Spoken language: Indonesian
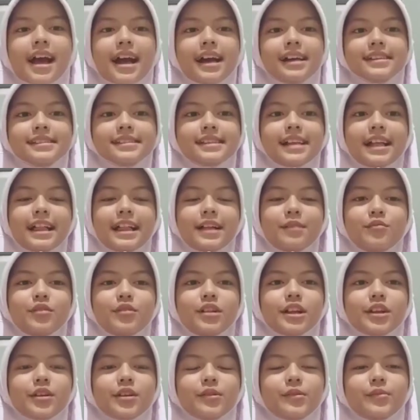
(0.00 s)

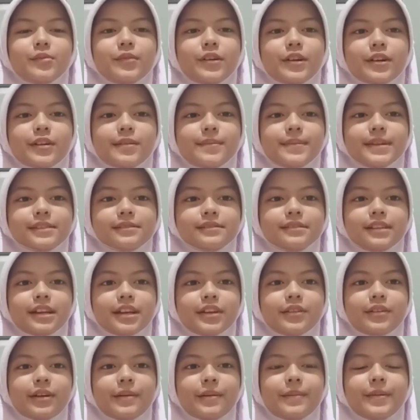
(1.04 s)
Assalamualaikum
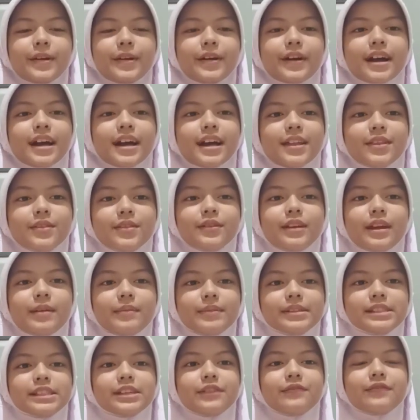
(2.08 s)
warahmatullahi wabarakatuh
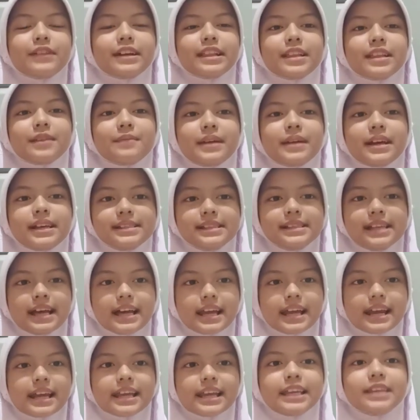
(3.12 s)
Nama saya Fatima Azara.